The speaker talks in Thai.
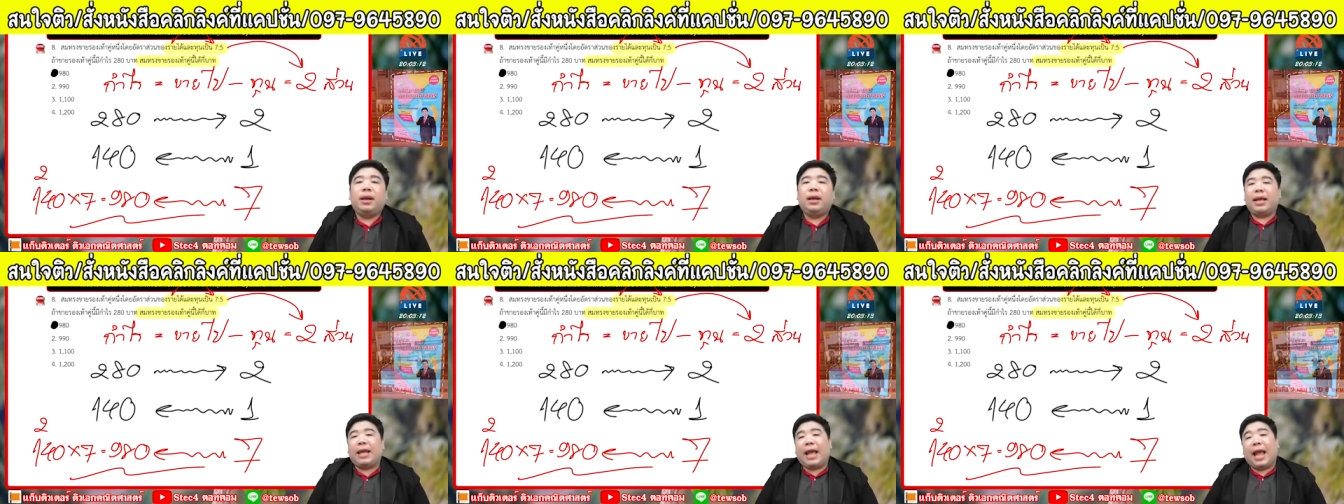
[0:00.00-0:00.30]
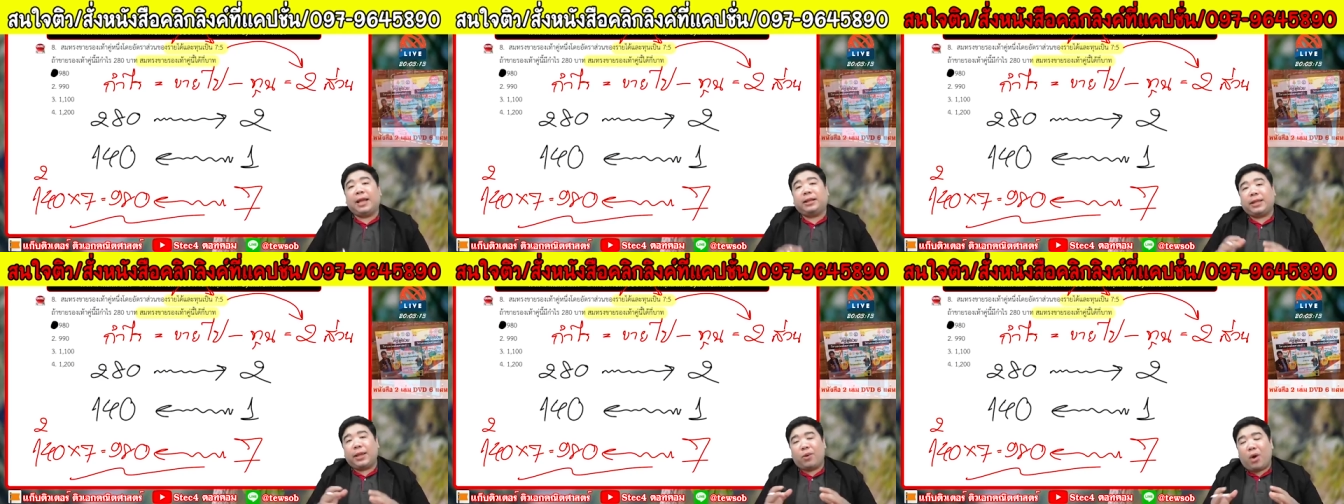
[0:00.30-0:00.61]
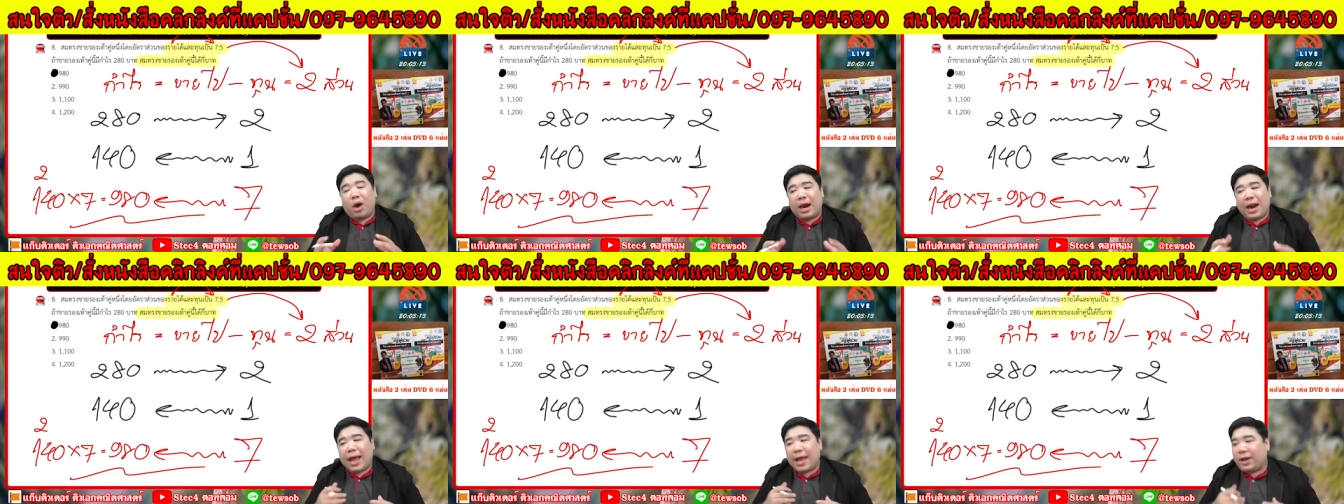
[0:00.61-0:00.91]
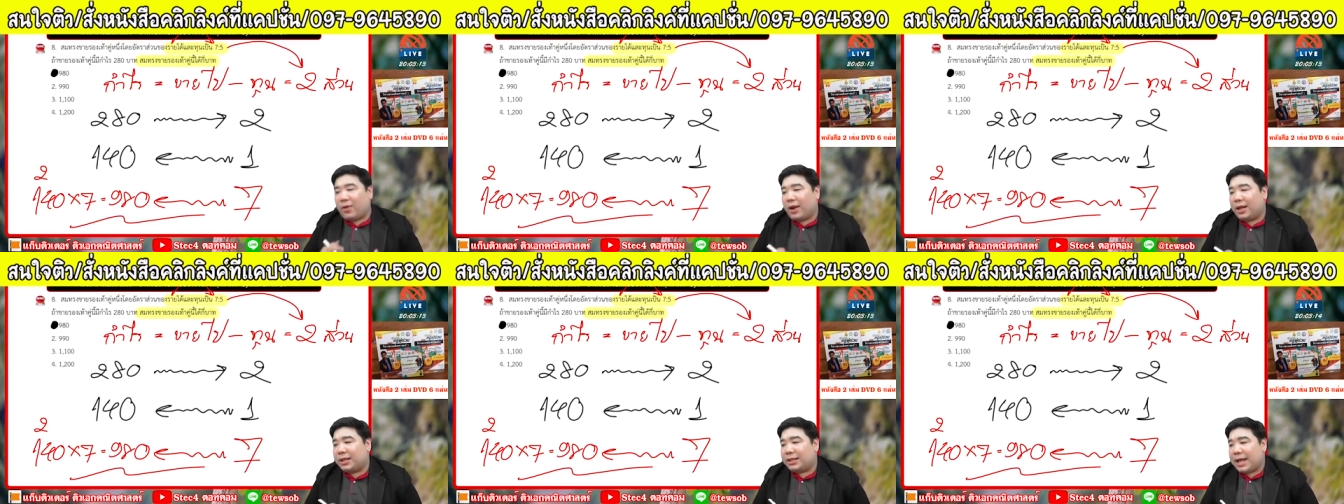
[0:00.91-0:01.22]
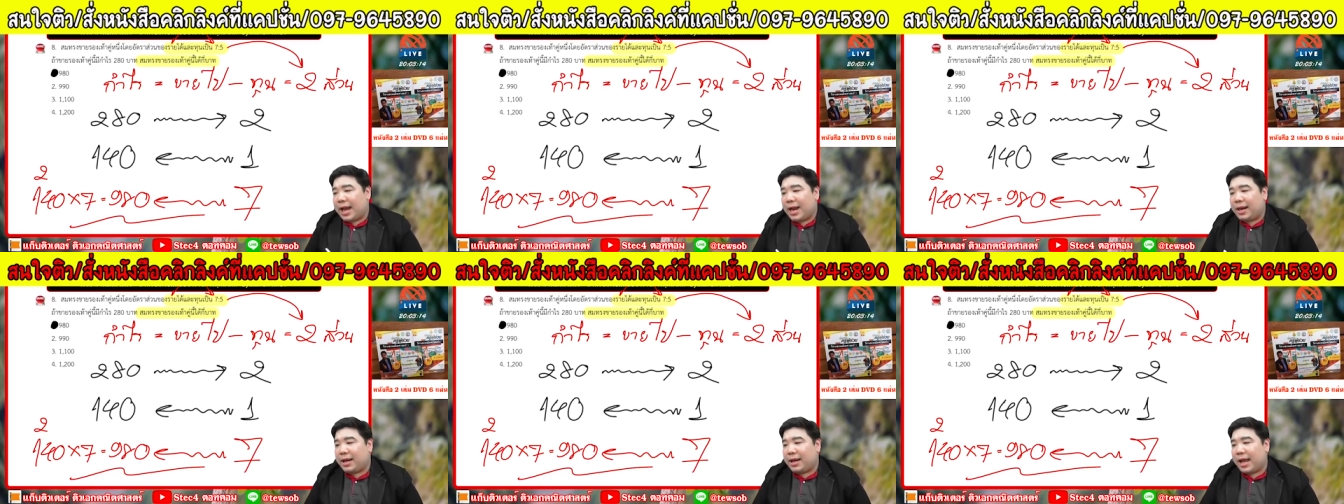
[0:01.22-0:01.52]
ในการติวออนไลน์ของอา
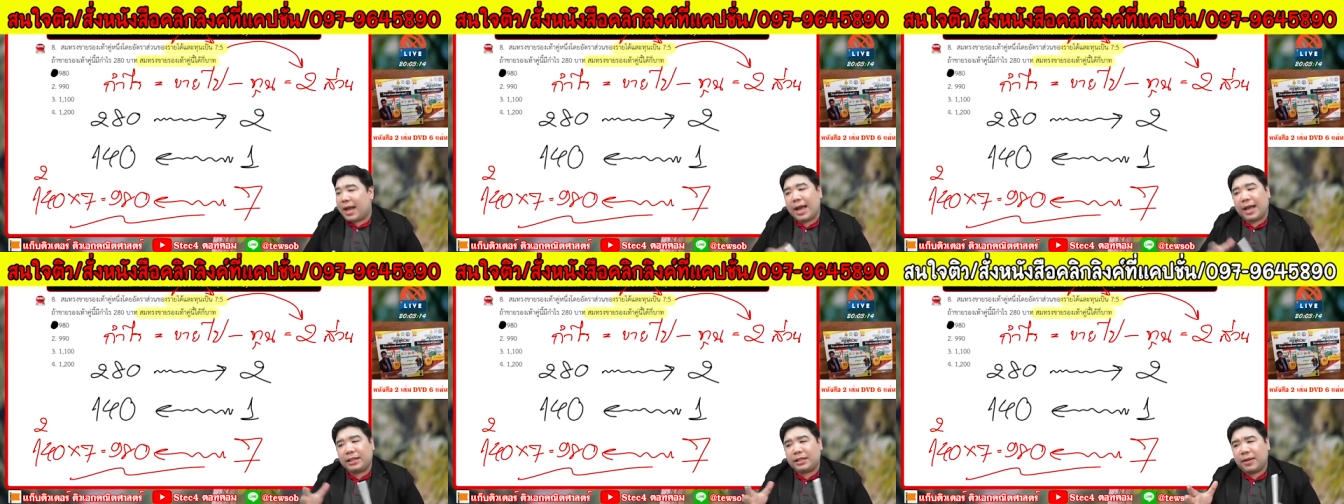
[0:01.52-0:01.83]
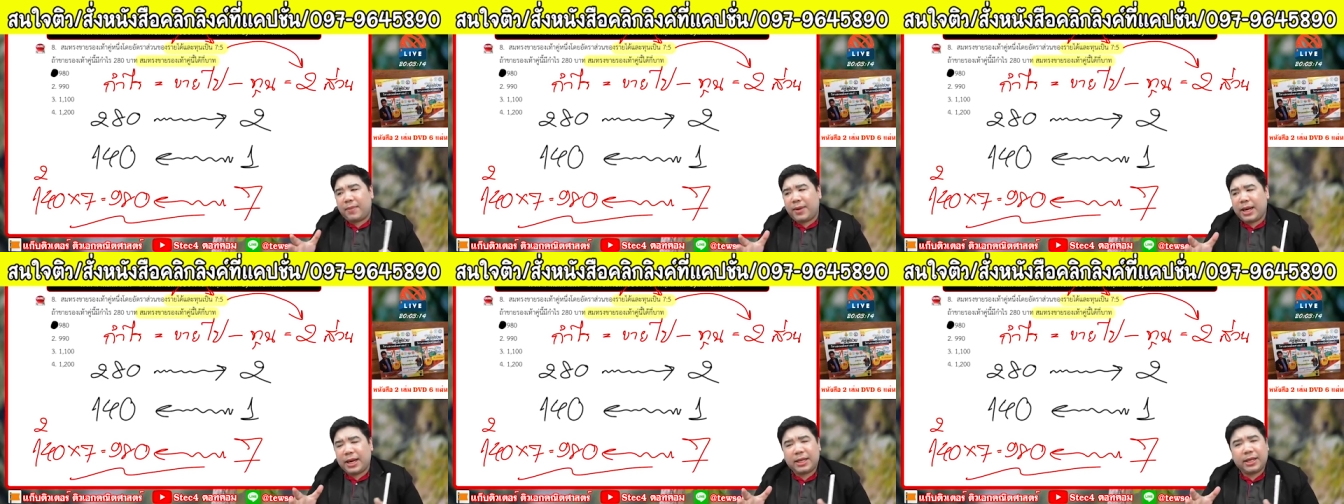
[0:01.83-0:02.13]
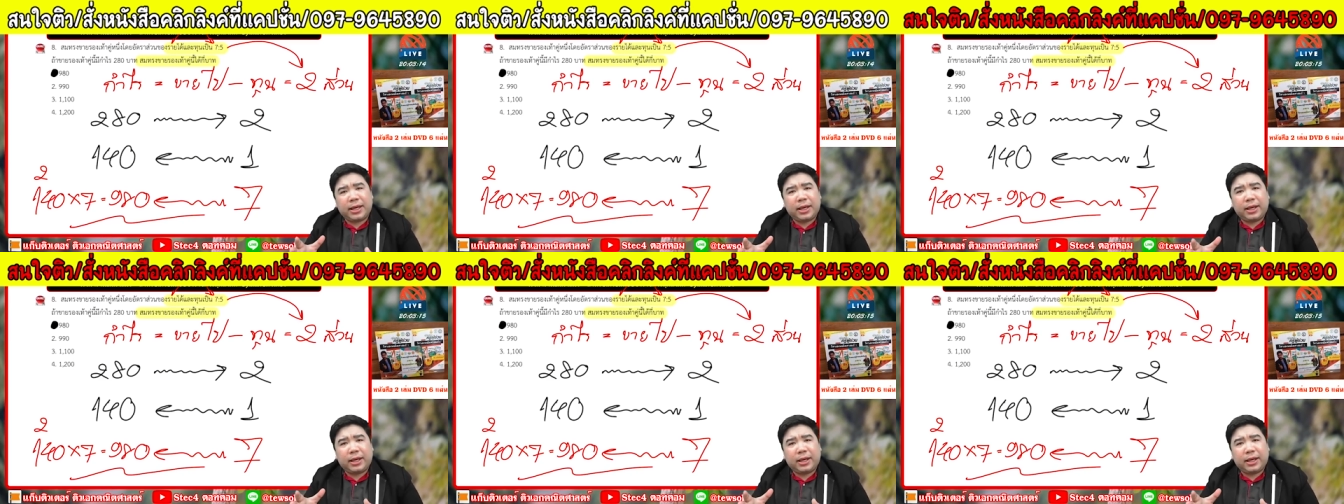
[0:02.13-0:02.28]
จารย์เนี่ยอาจจะไม่ได้